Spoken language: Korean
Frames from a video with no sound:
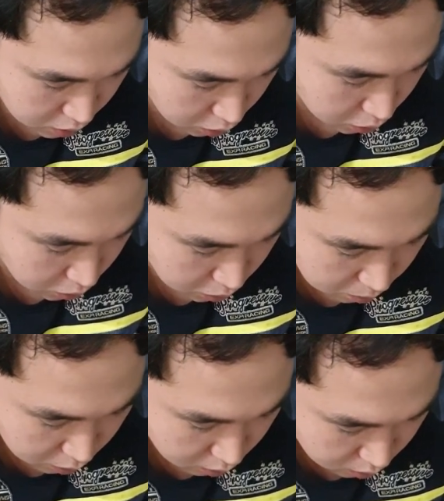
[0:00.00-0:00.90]
저도
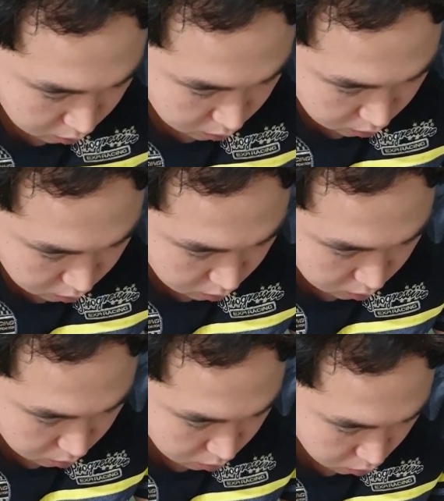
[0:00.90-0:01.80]
뭐
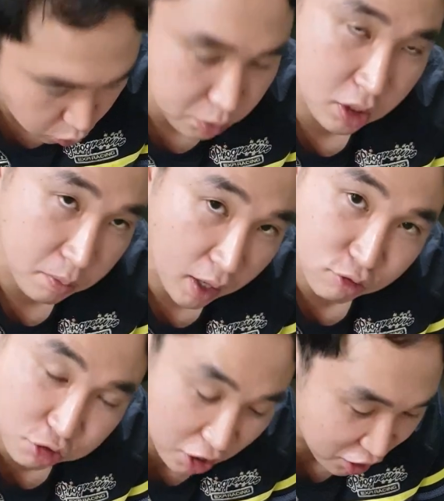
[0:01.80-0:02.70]
고민이 많고요.